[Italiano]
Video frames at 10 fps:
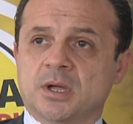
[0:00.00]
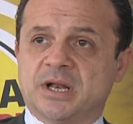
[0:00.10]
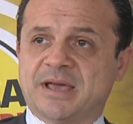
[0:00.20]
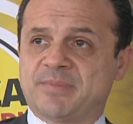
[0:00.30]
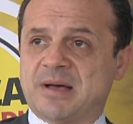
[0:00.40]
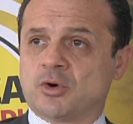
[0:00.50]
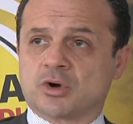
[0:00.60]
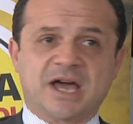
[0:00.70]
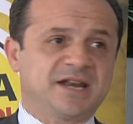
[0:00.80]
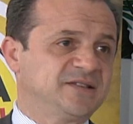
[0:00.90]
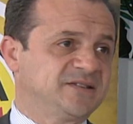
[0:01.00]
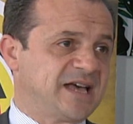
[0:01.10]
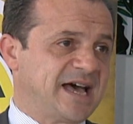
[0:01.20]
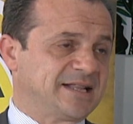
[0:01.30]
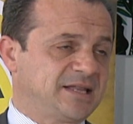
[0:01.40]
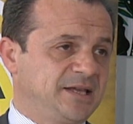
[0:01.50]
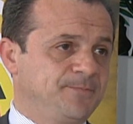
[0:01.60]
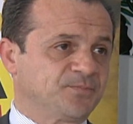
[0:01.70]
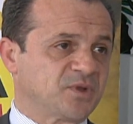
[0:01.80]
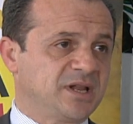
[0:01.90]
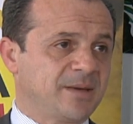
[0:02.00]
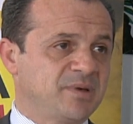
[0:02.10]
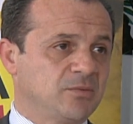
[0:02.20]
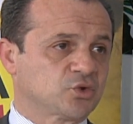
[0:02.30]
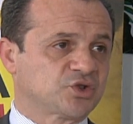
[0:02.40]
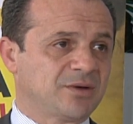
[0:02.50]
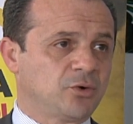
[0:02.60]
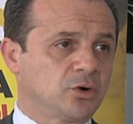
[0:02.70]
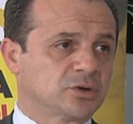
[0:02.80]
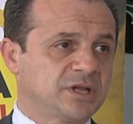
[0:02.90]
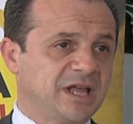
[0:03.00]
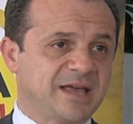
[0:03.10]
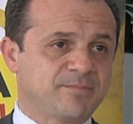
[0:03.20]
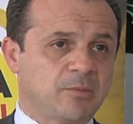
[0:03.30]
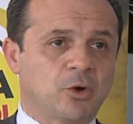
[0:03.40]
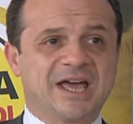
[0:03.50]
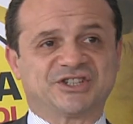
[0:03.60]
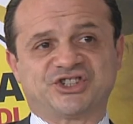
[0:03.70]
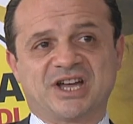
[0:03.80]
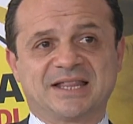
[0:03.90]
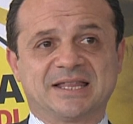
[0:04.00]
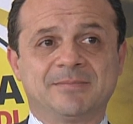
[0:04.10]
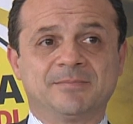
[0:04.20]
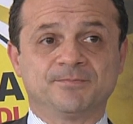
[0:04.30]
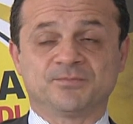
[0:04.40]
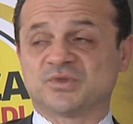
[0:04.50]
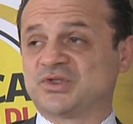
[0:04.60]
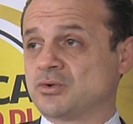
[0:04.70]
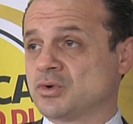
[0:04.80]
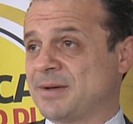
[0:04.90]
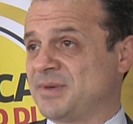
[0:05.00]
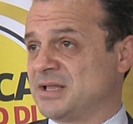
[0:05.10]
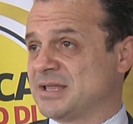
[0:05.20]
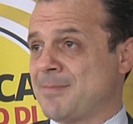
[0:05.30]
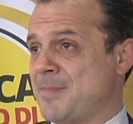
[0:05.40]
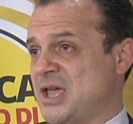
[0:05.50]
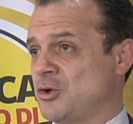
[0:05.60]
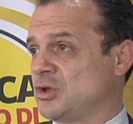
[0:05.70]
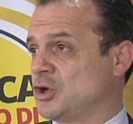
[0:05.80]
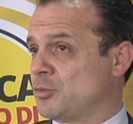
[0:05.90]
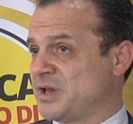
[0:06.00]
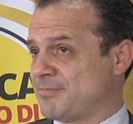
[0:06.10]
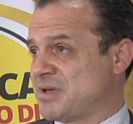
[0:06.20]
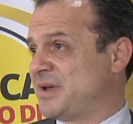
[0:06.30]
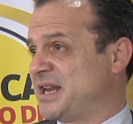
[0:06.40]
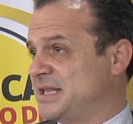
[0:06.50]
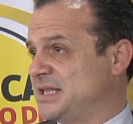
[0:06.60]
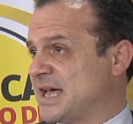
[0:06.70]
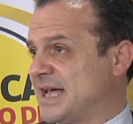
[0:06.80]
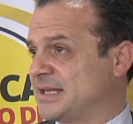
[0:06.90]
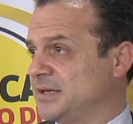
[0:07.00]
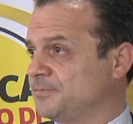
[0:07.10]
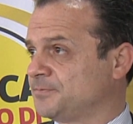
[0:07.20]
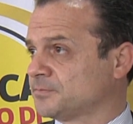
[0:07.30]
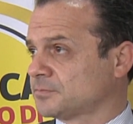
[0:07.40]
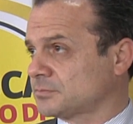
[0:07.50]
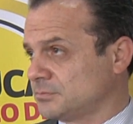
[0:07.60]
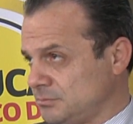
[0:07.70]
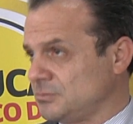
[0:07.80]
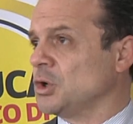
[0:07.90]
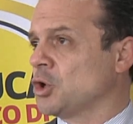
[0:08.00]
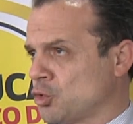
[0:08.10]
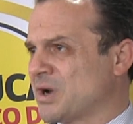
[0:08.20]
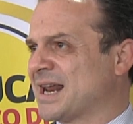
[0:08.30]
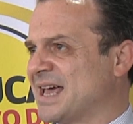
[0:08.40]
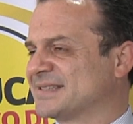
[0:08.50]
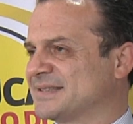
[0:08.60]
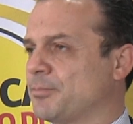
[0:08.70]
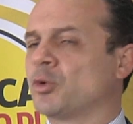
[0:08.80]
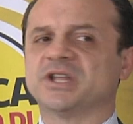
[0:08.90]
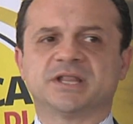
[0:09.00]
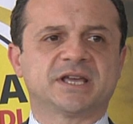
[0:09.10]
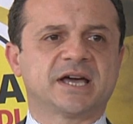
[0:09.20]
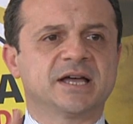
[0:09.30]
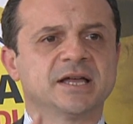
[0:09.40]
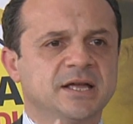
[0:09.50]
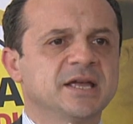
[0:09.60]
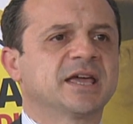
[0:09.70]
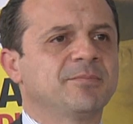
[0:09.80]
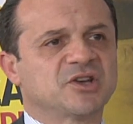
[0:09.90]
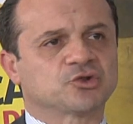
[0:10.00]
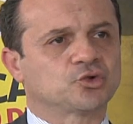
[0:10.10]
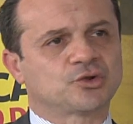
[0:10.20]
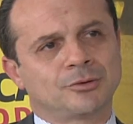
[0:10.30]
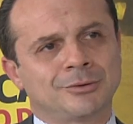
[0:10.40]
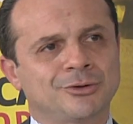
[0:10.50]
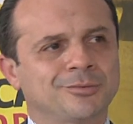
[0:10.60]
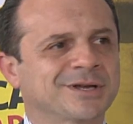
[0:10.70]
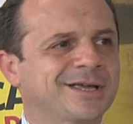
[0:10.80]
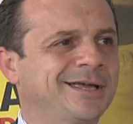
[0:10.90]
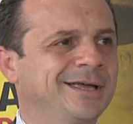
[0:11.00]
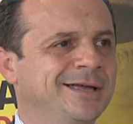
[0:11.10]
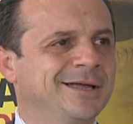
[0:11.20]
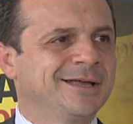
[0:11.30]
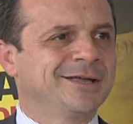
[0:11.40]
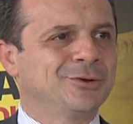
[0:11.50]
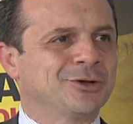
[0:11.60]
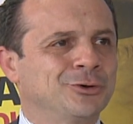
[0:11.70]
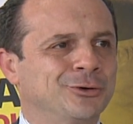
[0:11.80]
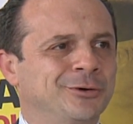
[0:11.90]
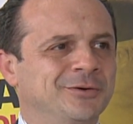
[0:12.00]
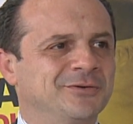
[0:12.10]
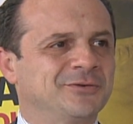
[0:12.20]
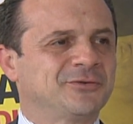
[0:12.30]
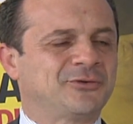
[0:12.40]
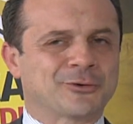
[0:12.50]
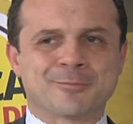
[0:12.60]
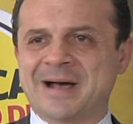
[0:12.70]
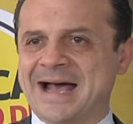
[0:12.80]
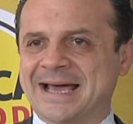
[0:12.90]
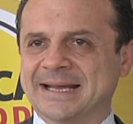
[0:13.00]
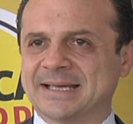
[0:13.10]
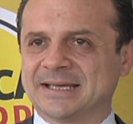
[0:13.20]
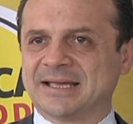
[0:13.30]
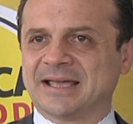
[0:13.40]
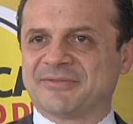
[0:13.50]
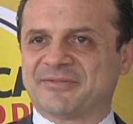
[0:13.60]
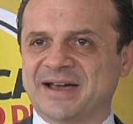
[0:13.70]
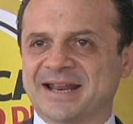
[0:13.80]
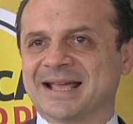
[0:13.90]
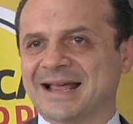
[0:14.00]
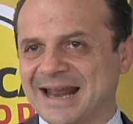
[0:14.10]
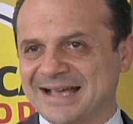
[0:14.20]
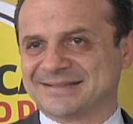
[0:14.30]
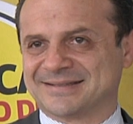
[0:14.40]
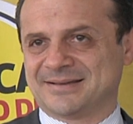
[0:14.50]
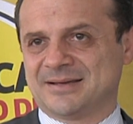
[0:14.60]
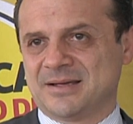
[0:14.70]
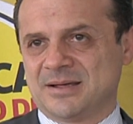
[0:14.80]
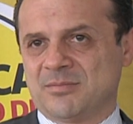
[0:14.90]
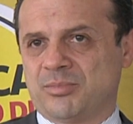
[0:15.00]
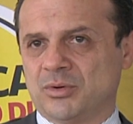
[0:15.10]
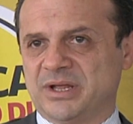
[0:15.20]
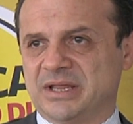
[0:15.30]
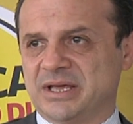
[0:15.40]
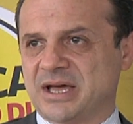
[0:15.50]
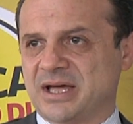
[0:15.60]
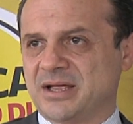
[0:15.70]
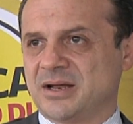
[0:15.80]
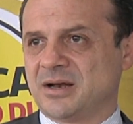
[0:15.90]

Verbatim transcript: li abbiamo organizzati, li abbiamo stravolti e li abbiamo lasciati sicuramente meglio di come li abbiamo ereditati, con una classe politica che mi ha sostituito perché io adoro formare e fare classe politica